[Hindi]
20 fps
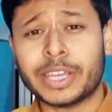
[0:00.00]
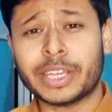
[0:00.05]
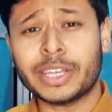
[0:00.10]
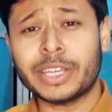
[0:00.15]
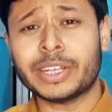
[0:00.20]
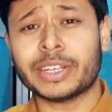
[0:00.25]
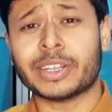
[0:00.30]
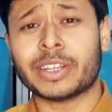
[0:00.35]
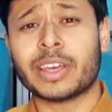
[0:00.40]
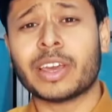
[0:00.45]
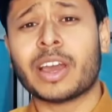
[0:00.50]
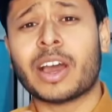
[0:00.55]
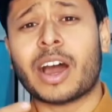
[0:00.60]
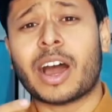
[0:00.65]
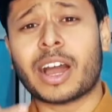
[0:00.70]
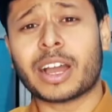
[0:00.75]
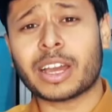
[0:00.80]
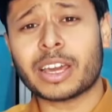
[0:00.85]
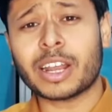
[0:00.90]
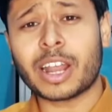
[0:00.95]
लेकिन
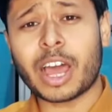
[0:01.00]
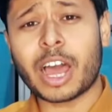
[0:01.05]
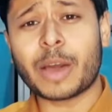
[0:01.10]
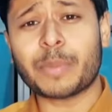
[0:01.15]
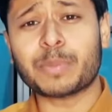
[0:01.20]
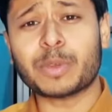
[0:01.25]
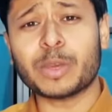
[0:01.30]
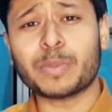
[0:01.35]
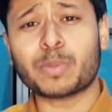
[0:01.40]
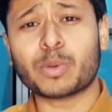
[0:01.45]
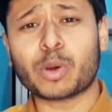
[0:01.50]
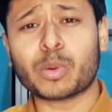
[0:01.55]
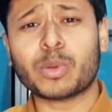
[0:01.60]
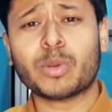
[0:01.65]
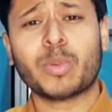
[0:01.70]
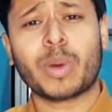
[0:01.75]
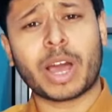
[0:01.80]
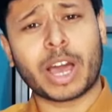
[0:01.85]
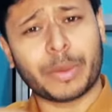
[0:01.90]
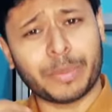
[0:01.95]
अगर आपकी
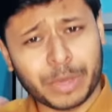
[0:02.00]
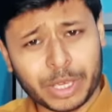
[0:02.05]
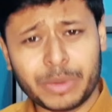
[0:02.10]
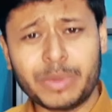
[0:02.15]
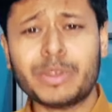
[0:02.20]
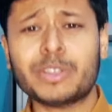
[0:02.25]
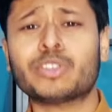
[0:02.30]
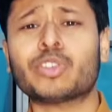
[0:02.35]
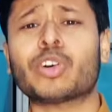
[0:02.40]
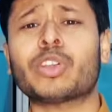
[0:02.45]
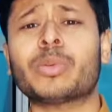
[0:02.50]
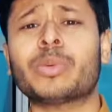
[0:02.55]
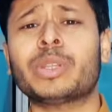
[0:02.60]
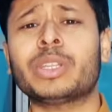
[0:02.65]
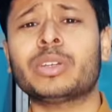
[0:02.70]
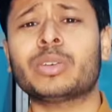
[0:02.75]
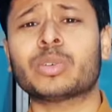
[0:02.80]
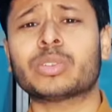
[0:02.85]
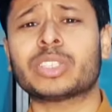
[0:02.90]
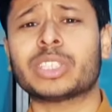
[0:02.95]
प्रॉब्लम अभी भी सॉल्व
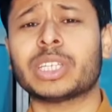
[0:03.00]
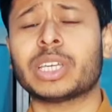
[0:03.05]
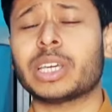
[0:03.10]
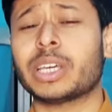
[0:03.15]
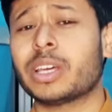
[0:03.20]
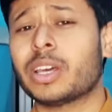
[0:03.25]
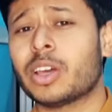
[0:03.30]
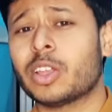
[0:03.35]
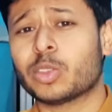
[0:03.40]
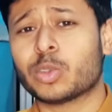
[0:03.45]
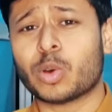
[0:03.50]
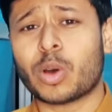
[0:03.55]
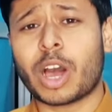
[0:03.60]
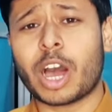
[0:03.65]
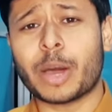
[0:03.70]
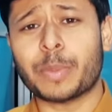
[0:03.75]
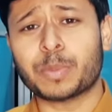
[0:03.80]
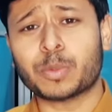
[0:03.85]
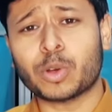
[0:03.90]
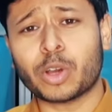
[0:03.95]
नहीं होती है तो
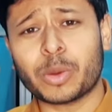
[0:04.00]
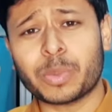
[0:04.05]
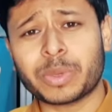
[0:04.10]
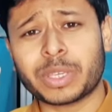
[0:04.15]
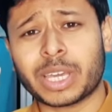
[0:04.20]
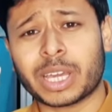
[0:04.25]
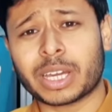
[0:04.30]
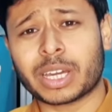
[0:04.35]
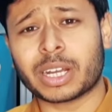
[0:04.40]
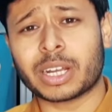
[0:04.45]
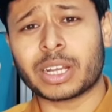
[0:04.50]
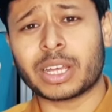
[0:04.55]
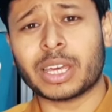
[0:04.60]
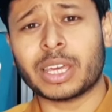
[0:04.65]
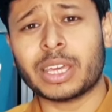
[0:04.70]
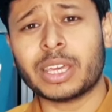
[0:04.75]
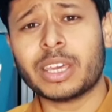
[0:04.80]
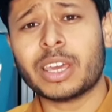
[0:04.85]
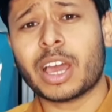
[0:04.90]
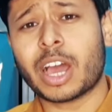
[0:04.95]
आपको अब क्या करना
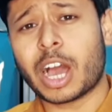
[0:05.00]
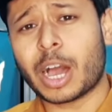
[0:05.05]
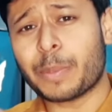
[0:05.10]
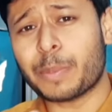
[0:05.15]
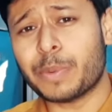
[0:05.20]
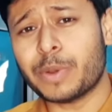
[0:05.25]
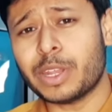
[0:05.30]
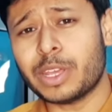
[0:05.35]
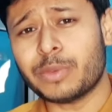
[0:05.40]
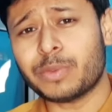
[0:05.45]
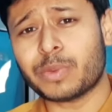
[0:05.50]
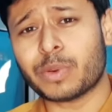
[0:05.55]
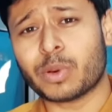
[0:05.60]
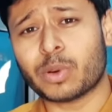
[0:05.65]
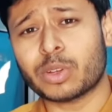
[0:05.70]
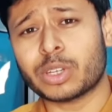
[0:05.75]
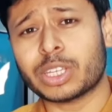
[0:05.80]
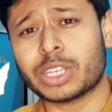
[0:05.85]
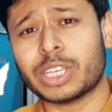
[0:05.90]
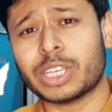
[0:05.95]
है अपने फ़ोन